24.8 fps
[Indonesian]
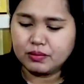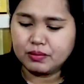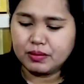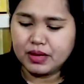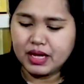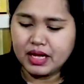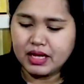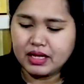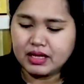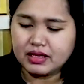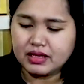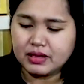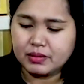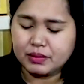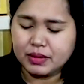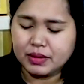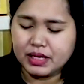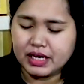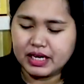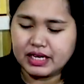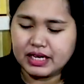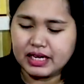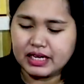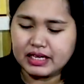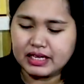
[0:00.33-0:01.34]
Pak,
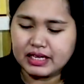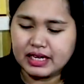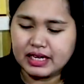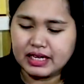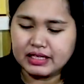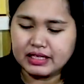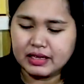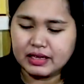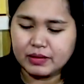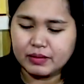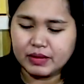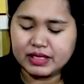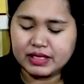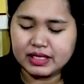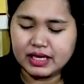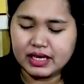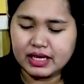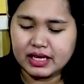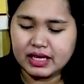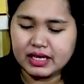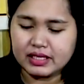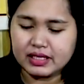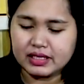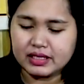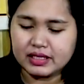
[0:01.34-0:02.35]
perkenalkan nama
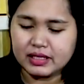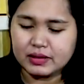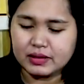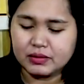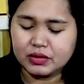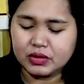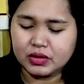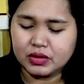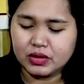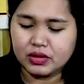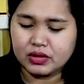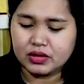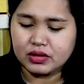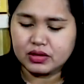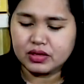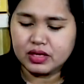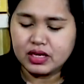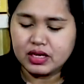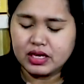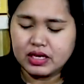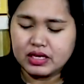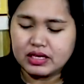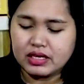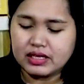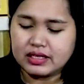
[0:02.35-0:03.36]
saya
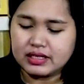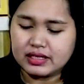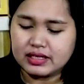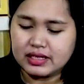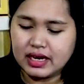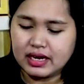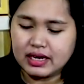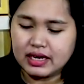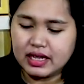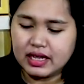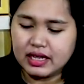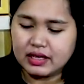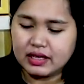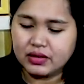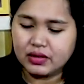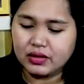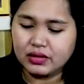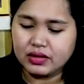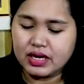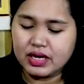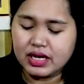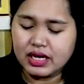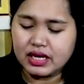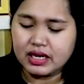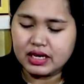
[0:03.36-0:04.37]
Simpson
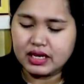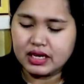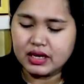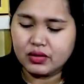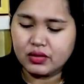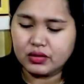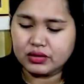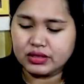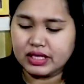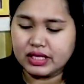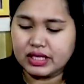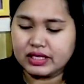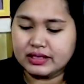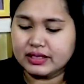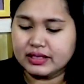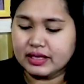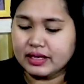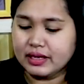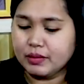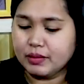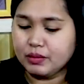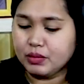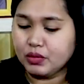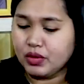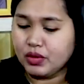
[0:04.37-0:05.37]
Saklayo dari kota
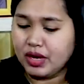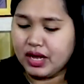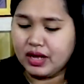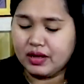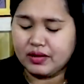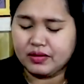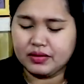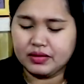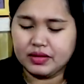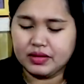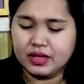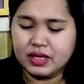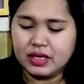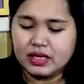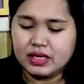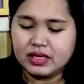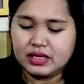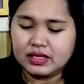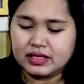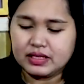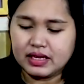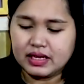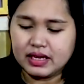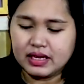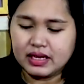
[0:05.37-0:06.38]
Jayapura.
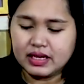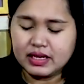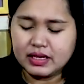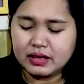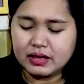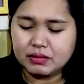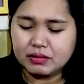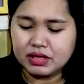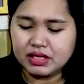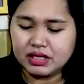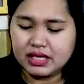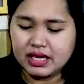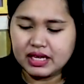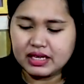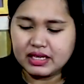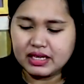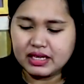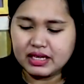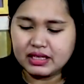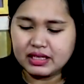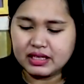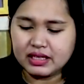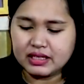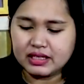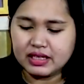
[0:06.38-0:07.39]
Saya ingin
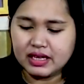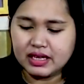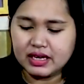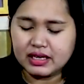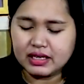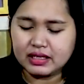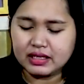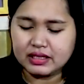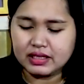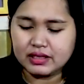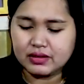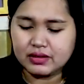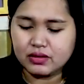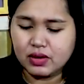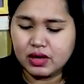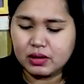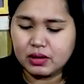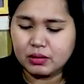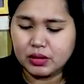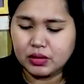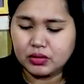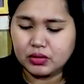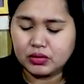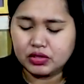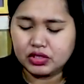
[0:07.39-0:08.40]
bertanya tentang
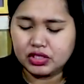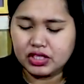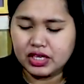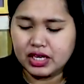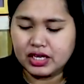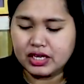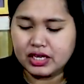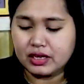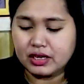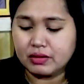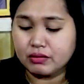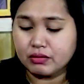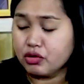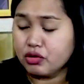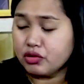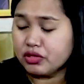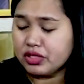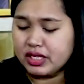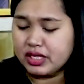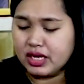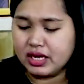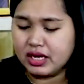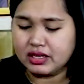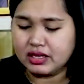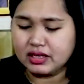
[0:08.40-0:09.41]
kejatuhan manusia dalam
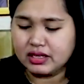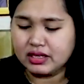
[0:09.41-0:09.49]
dosa.